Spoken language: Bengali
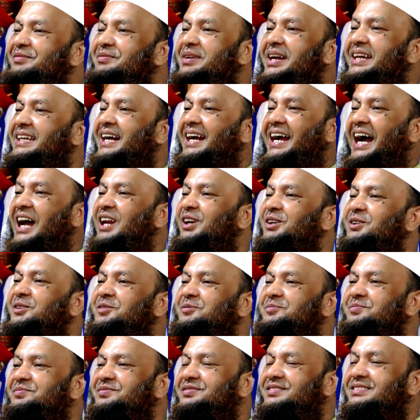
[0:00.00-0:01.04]
মেয়েটা কালো
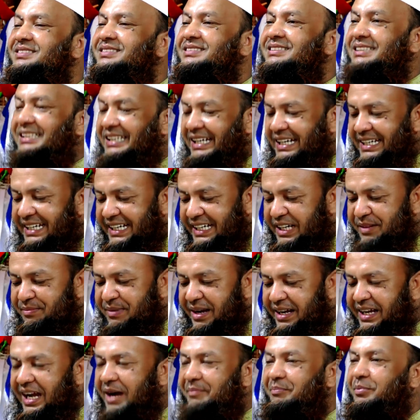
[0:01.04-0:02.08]
এটাকে
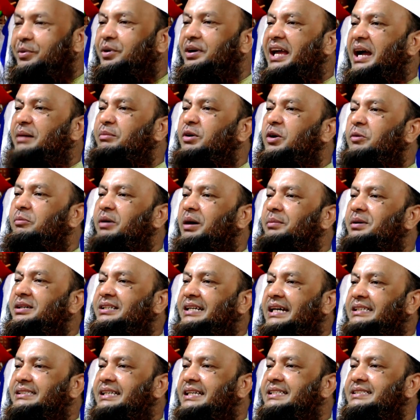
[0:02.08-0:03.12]
মেকআপ করে এমনভাবে
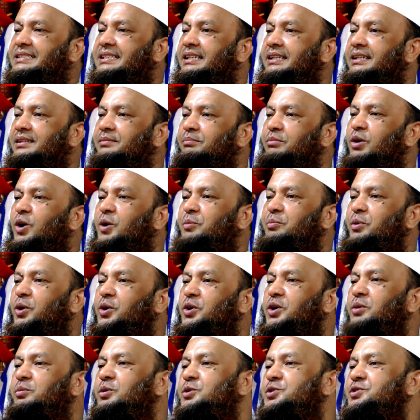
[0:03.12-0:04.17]
সাজাইছে
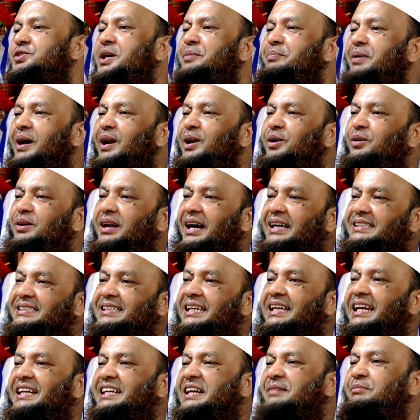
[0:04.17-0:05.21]
বরপক্ষ বুঝতেই পারলো না
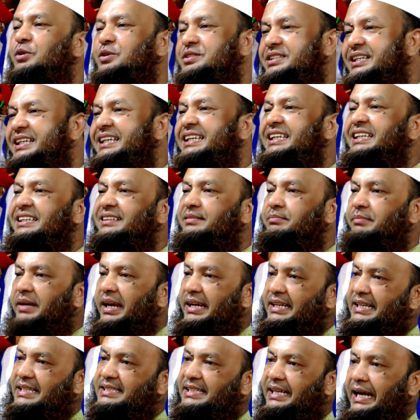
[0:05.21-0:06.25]
ছেলেটা বোঝেইনি
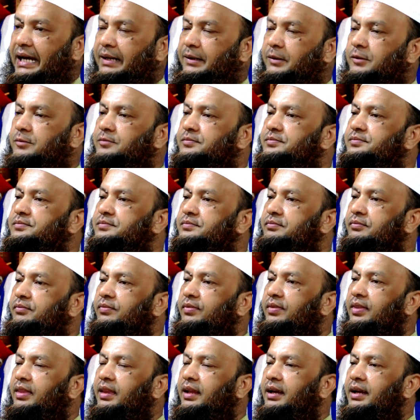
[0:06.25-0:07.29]
মেয়েটা যে কালো
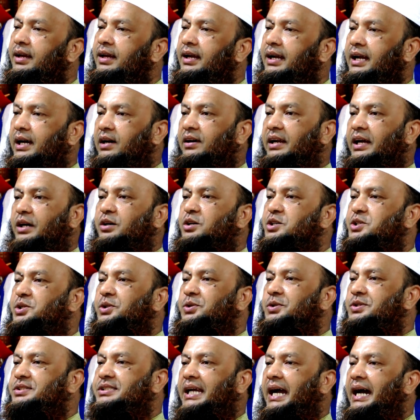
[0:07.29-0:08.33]
কারণ এখন
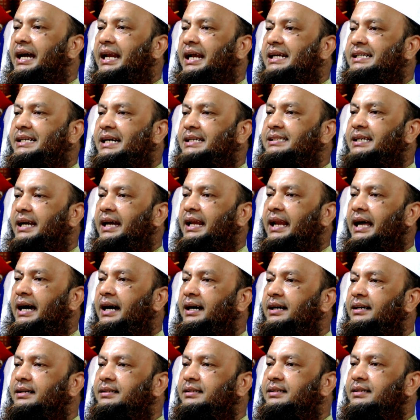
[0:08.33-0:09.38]
শুধু চেহারা সাজায় না
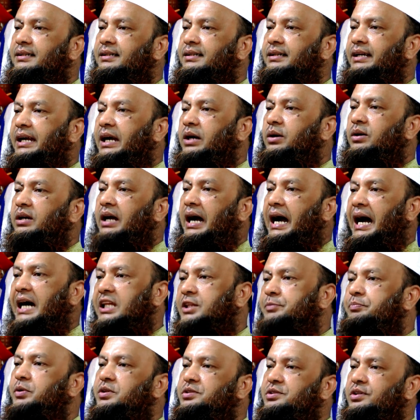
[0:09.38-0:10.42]
এখন
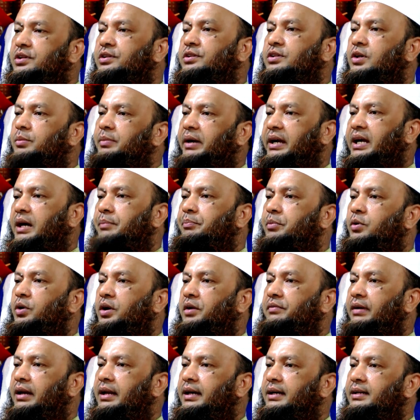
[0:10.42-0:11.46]
হাত পর্যন্ত মেকআপ
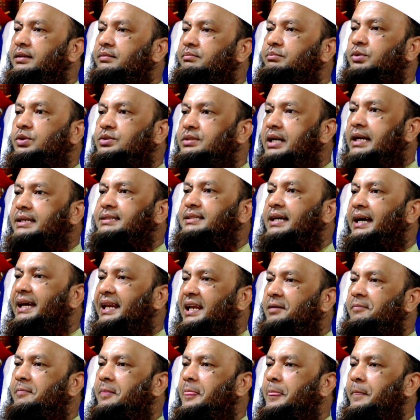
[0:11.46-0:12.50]
করে ফেলেন বুঝাই যায়
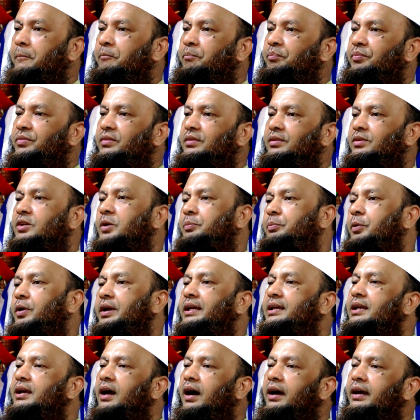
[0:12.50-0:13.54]
না তো
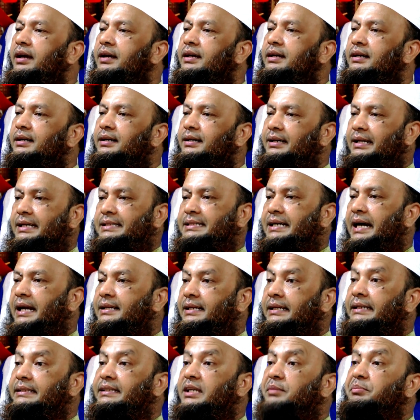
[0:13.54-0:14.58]
পরে কি হয়
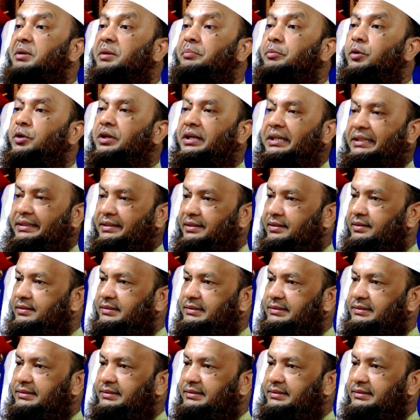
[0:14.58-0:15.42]
রেজাল্ট হিতে বিপরীত